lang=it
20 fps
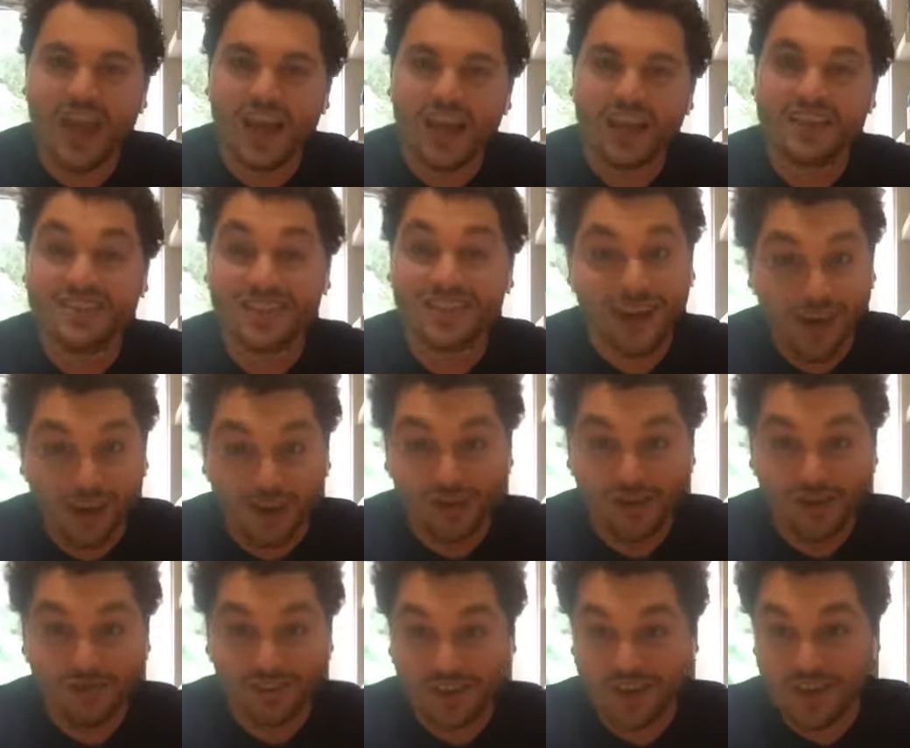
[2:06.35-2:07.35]
chissà che
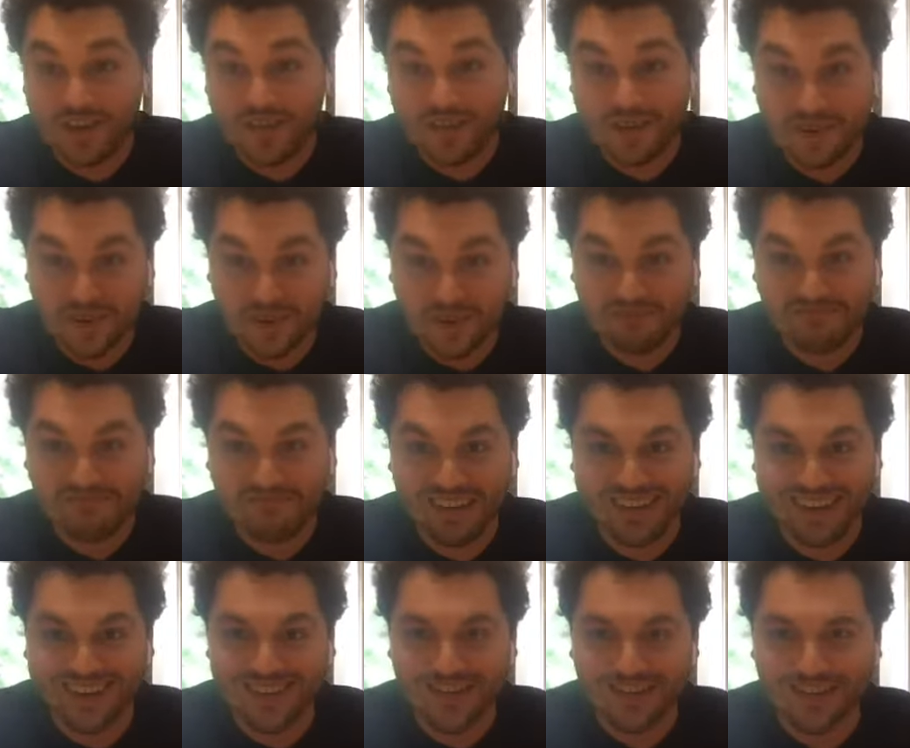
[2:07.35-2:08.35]
cosa facevano,
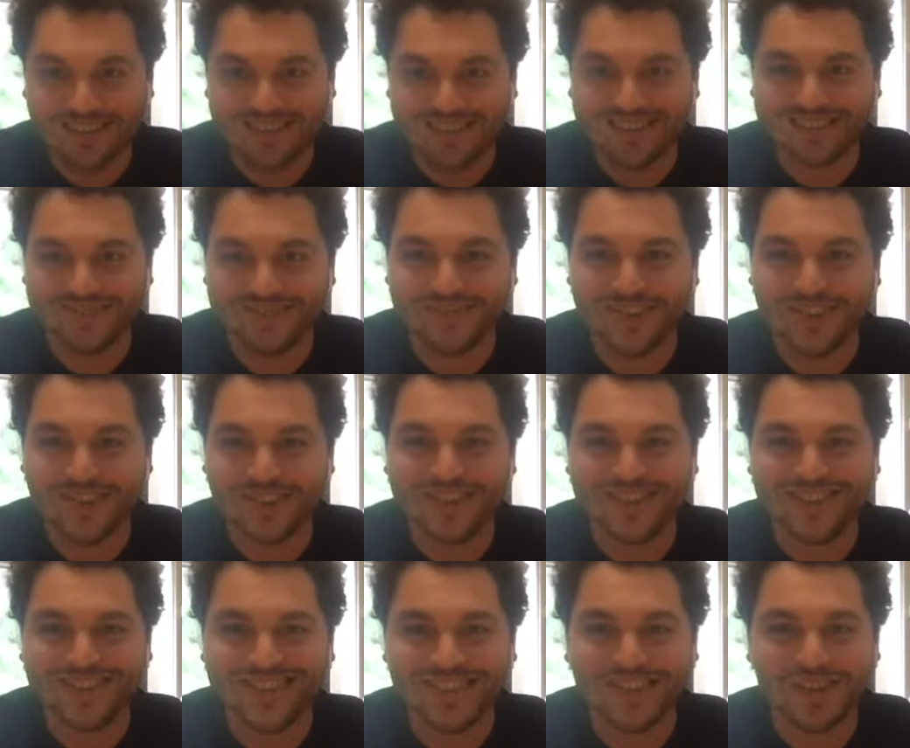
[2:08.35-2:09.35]
meglio non,
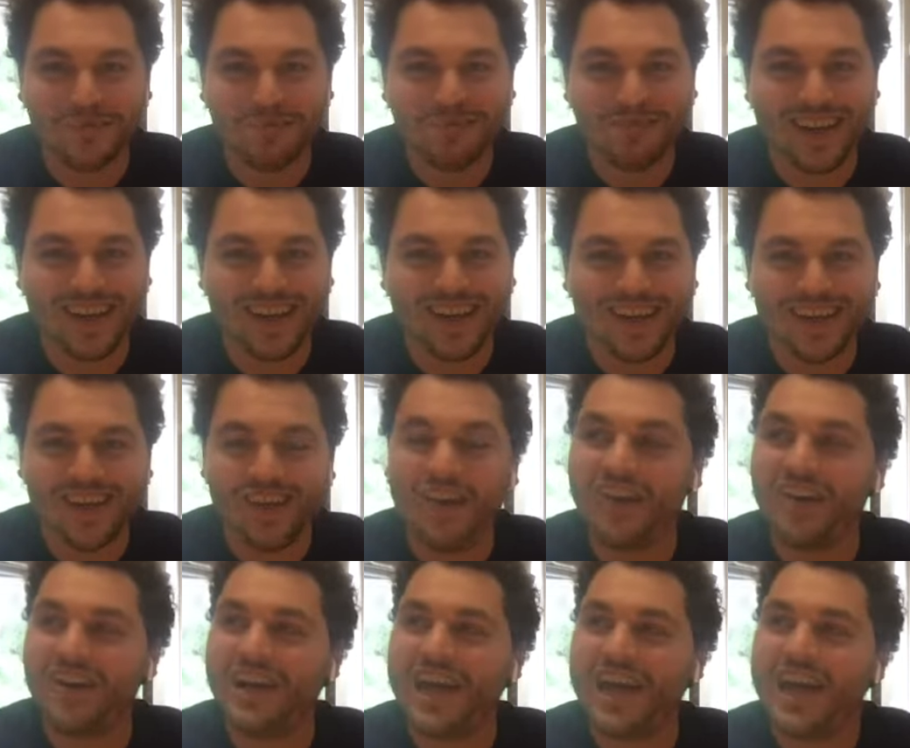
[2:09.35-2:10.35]
non,
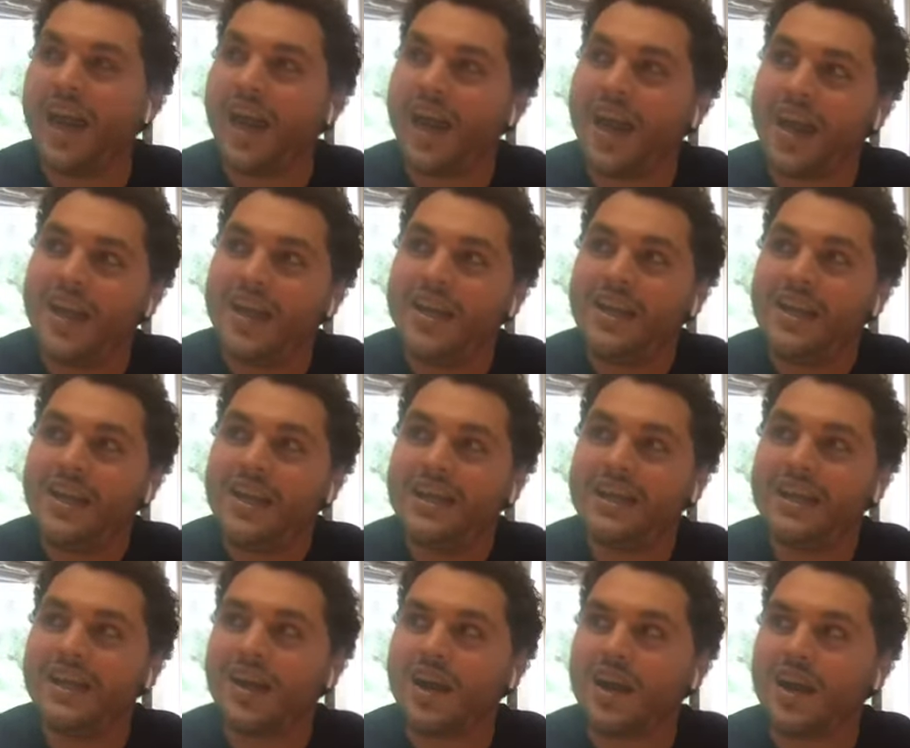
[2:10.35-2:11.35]
scoprirlo, e
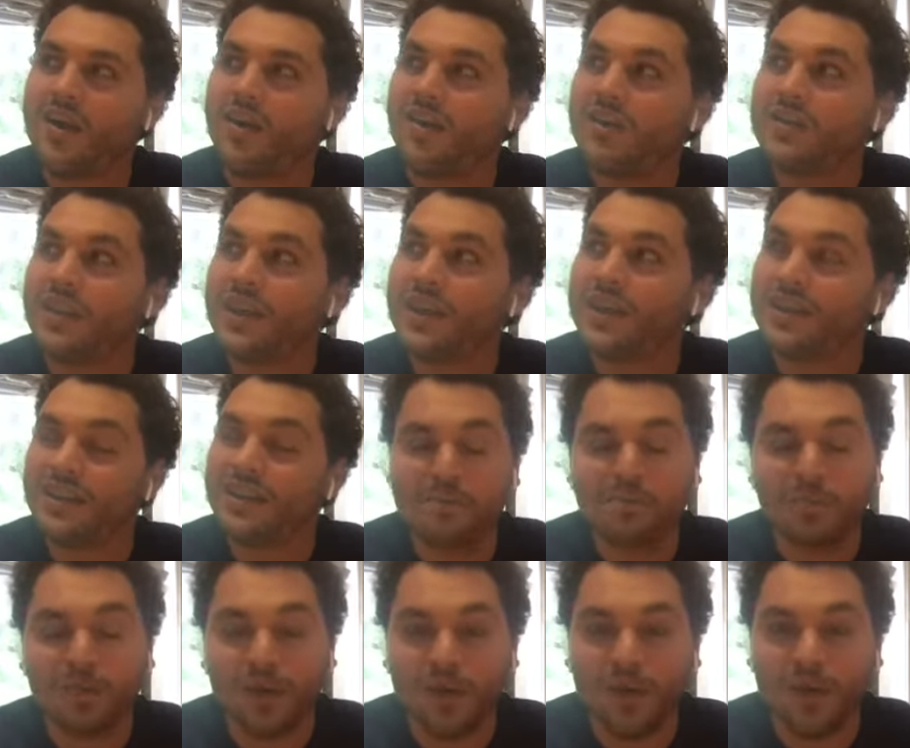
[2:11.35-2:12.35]
gli racconta che tra un
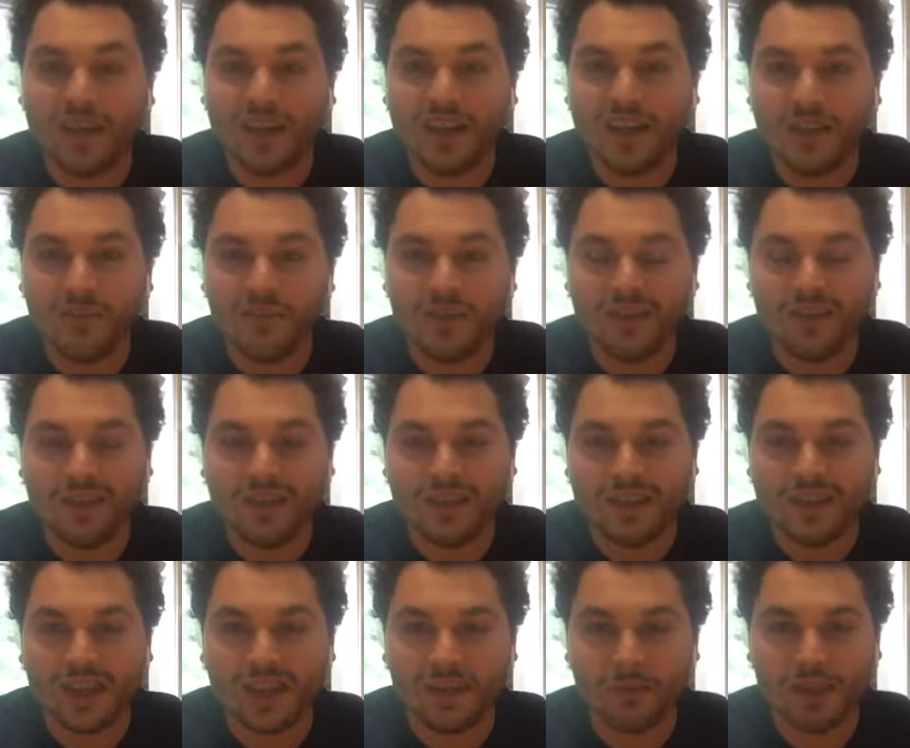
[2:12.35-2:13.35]
po', da lì a breve, gli
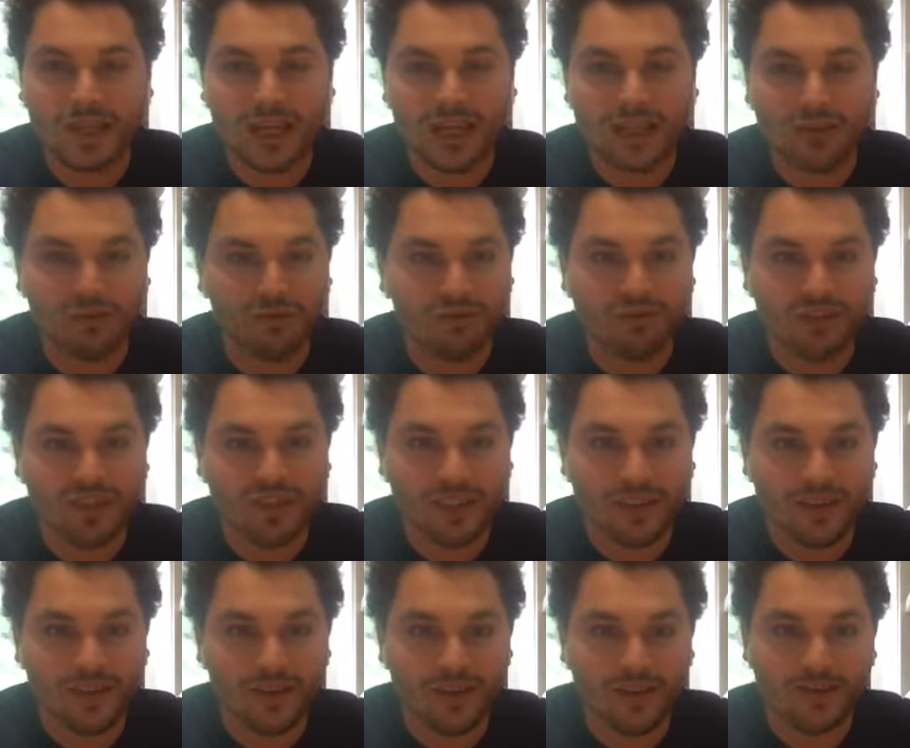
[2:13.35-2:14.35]
sarebbe nato un
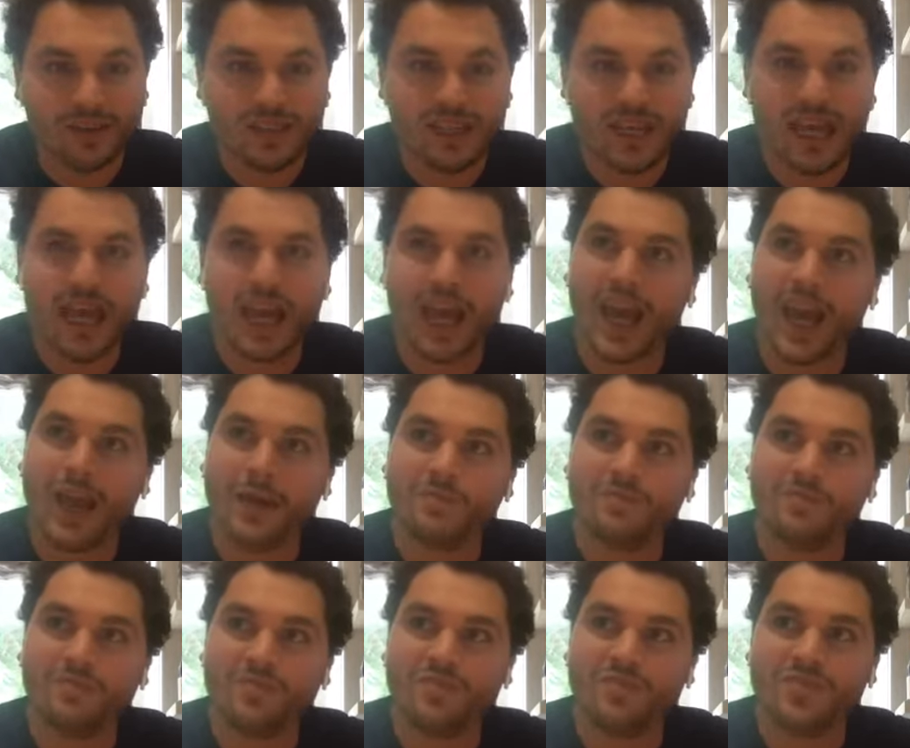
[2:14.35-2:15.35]
figlio e,
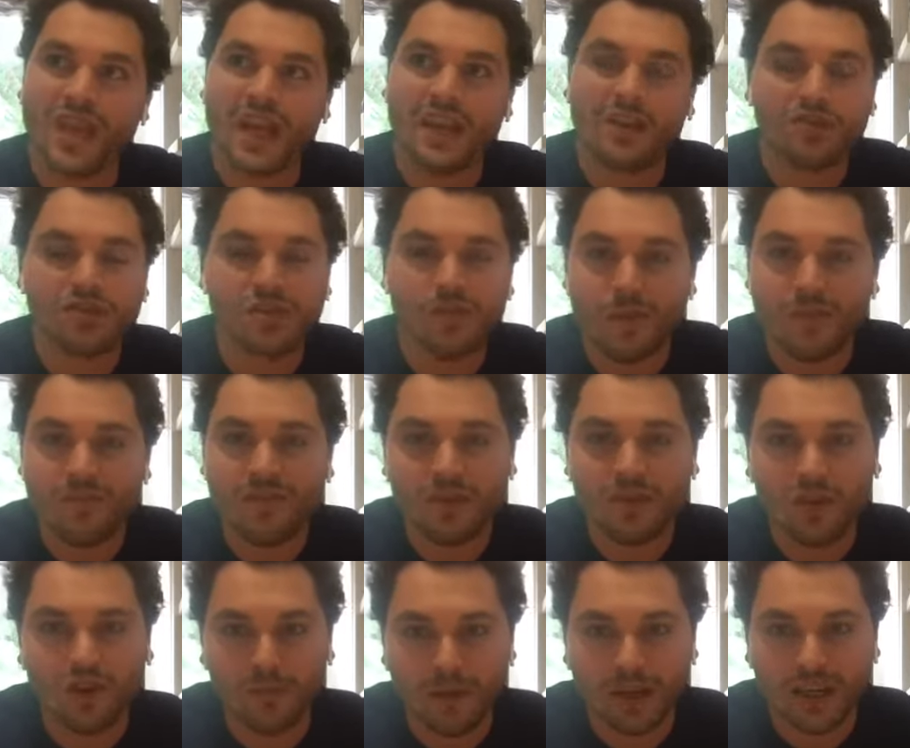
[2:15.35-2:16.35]
ehm, e non sapevano
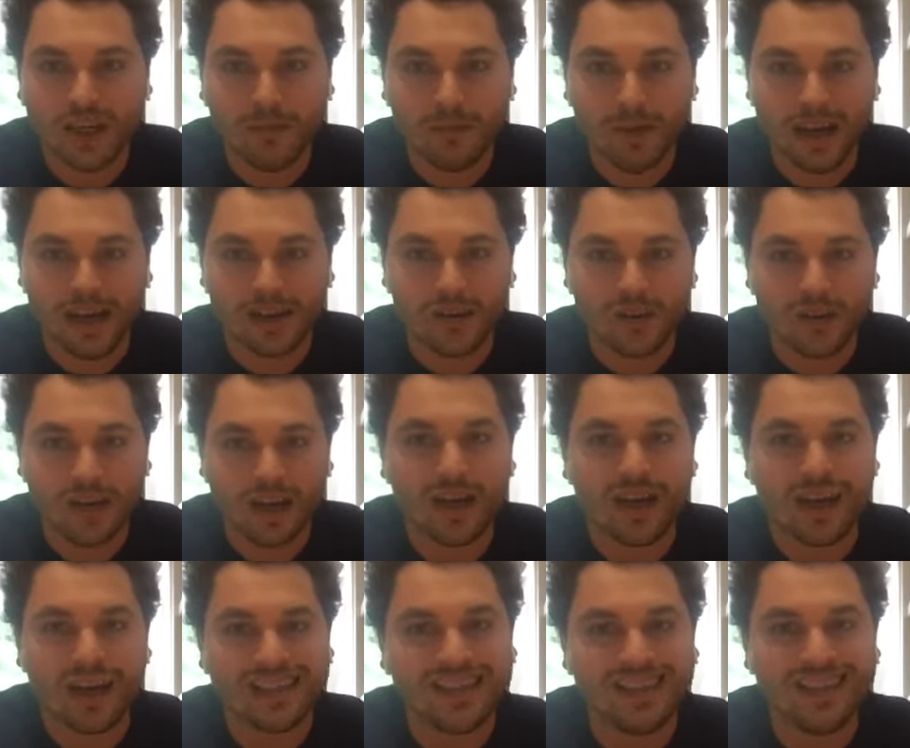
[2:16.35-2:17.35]
come chiamarlo, che,
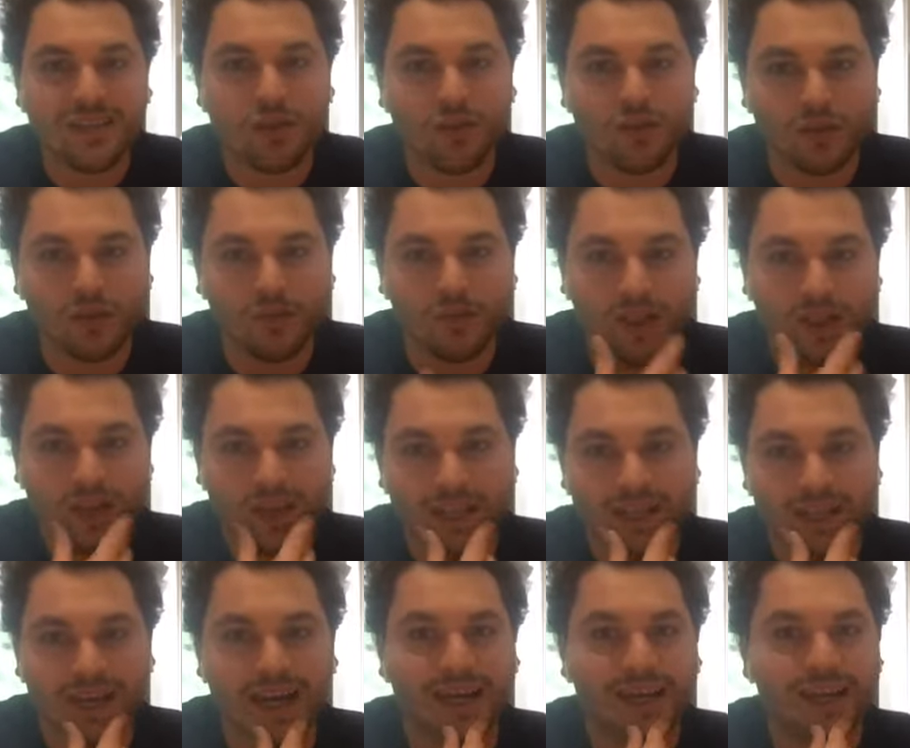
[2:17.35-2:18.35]
che, titolo nobiliare
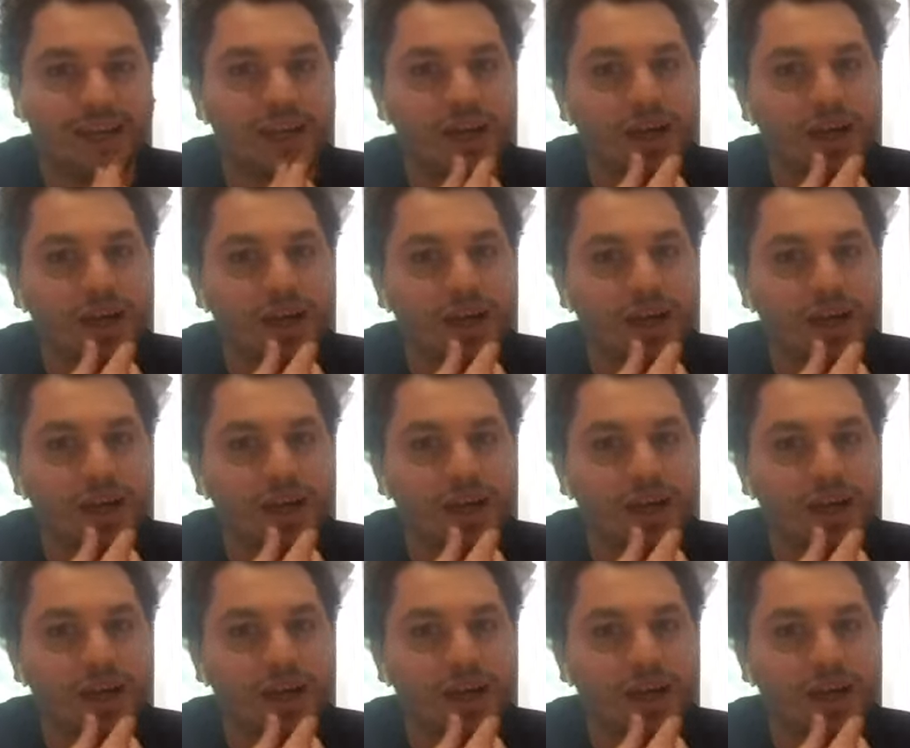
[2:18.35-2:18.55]
dargli.